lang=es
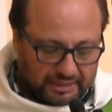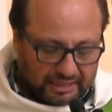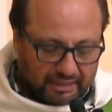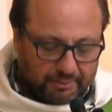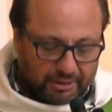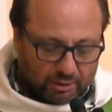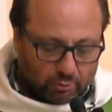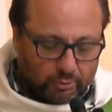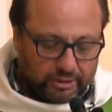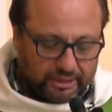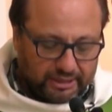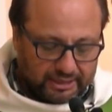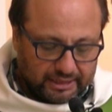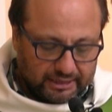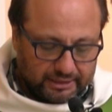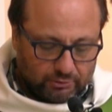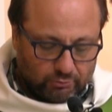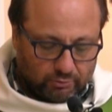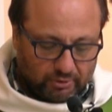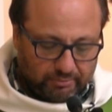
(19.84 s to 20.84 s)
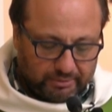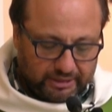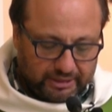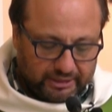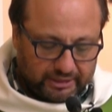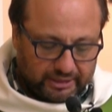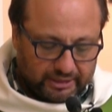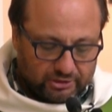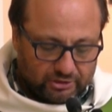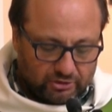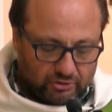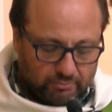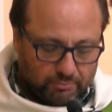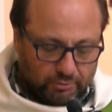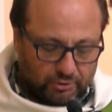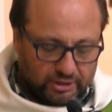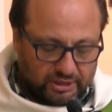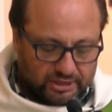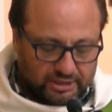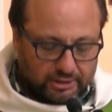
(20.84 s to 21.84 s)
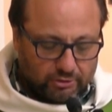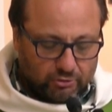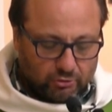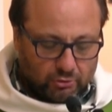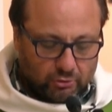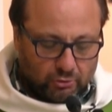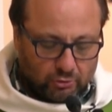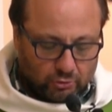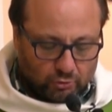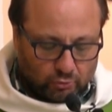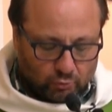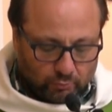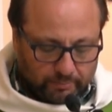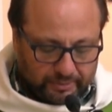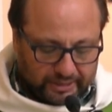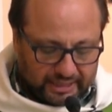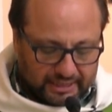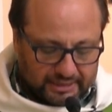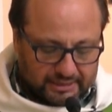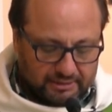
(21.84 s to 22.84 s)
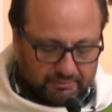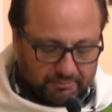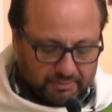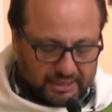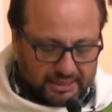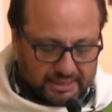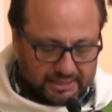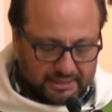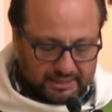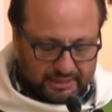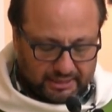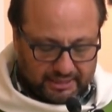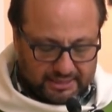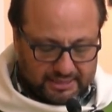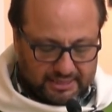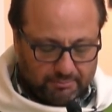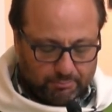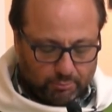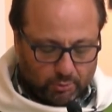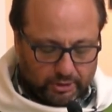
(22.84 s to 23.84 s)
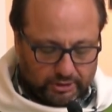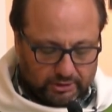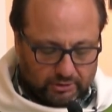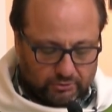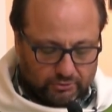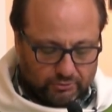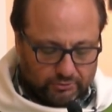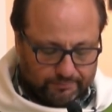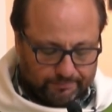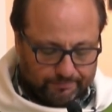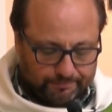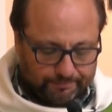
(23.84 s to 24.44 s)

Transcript: Dame cuenta de tu administración porque ya no ocuparás más ese puesto.